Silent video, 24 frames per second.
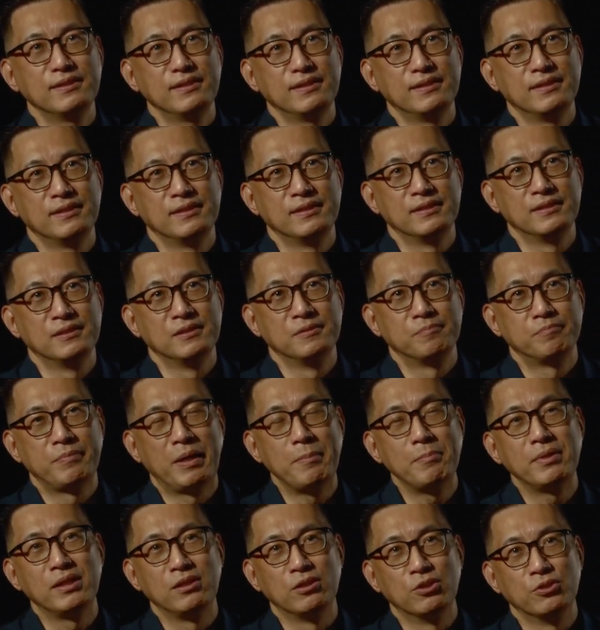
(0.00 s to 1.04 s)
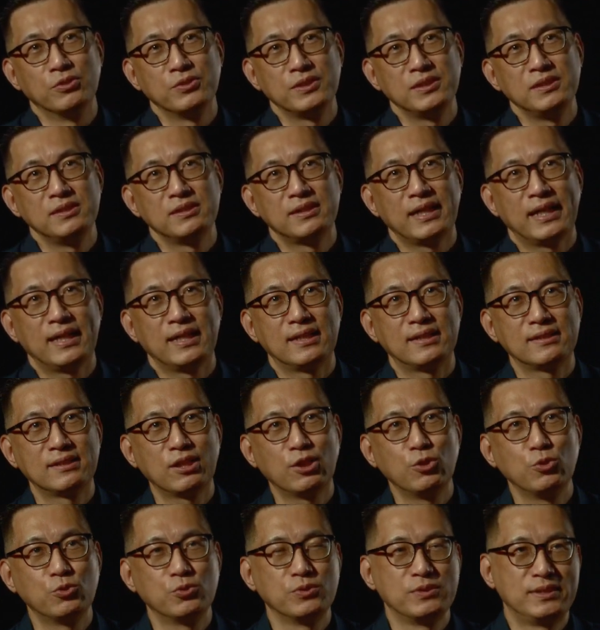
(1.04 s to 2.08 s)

呃，坂本龙一他透过